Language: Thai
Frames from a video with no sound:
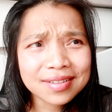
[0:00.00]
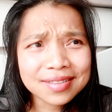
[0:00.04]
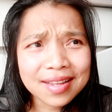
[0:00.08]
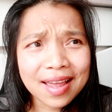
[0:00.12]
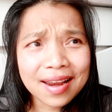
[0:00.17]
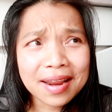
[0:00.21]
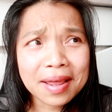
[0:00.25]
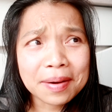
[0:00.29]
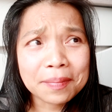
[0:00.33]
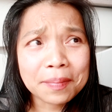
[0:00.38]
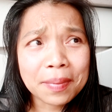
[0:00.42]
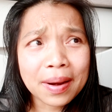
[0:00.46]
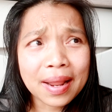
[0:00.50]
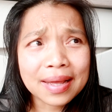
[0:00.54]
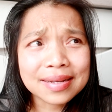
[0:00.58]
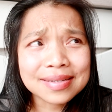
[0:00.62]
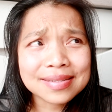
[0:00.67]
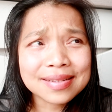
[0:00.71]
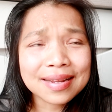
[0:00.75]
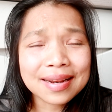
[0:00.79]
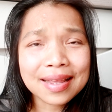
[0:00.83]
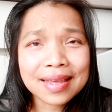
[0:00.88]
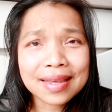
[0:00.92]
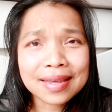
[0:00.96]
Thailand Plus
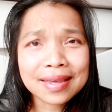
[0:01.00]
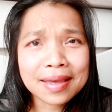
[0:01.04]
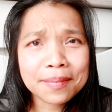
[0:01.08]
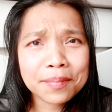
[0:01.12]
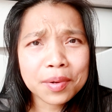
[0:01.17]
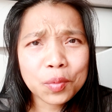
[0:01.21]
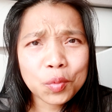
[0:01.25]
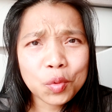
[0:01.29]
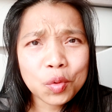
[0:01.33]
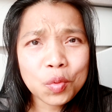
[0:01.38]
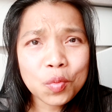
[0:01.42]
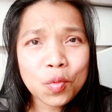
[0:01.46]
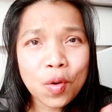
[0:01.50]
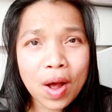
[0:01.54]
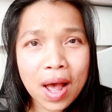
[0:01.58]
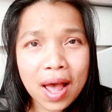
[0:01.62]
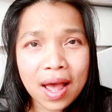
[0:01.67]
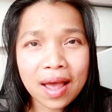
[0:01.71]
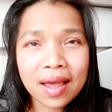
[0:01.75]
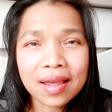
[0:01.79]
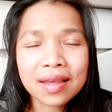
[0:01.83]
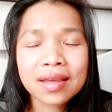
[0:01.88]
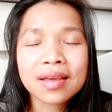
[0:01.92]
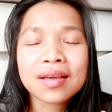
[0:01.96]
อะไรเงี้ยมันวุ่น
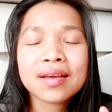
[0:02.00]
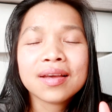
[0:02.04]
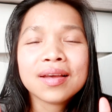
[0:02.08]
วาย